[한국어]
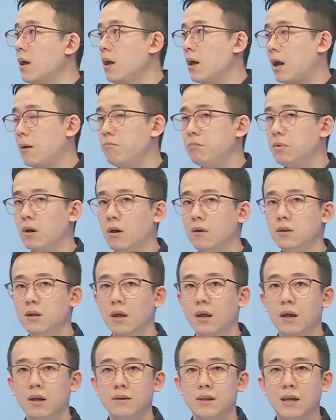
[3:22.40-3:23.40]
한편
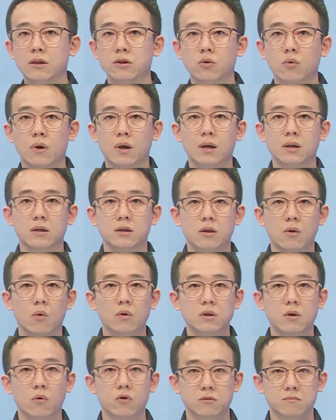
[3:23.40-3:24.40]
낮 동안
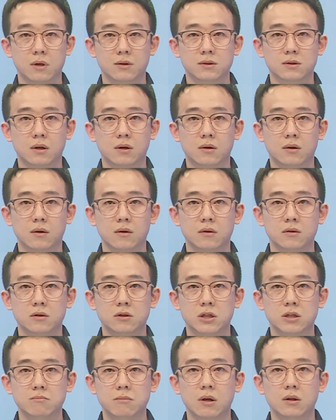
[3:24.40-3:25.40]
기온이 오르면서
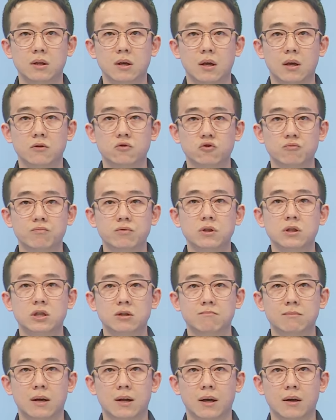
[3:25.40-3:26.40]
지면에 수분이
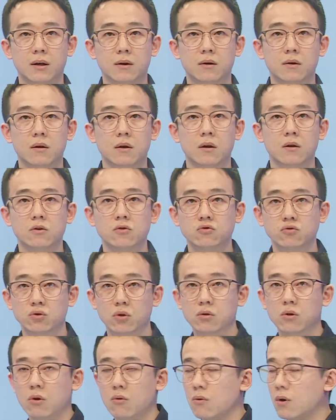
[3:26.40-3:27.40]
증발하여
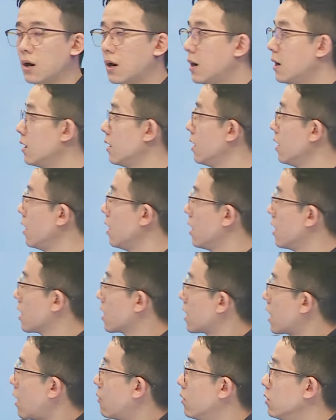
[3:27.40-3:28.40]
수도권과
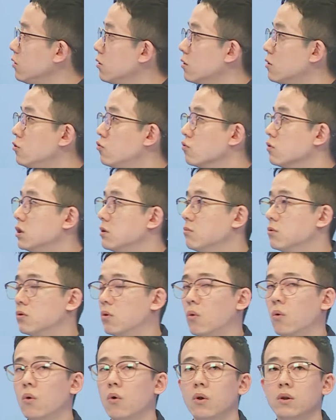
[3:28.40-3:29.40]
강원도를
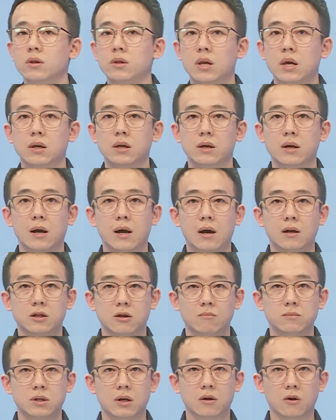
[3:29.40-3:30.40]
중심으로 대기가
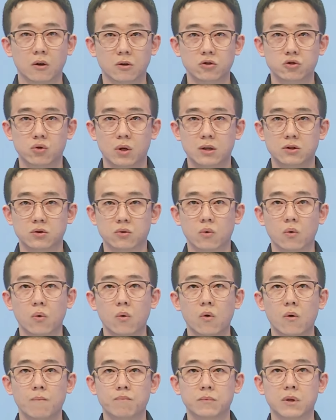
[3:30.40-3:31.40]
점차
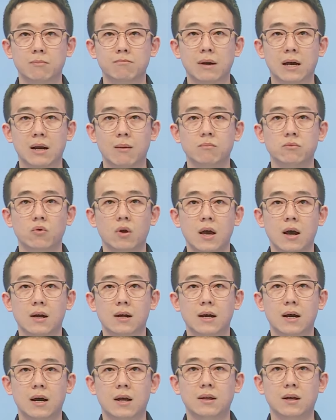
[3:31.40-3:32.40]
건조해지고 바람도
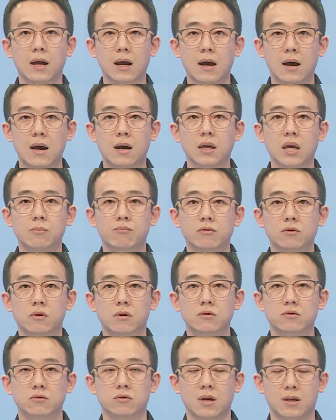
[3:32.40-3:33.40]
약간 강하게 불
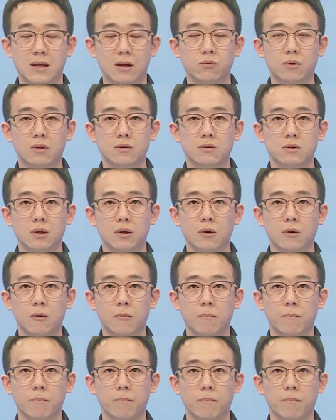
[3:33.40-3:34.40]
것으로 예상되는데요.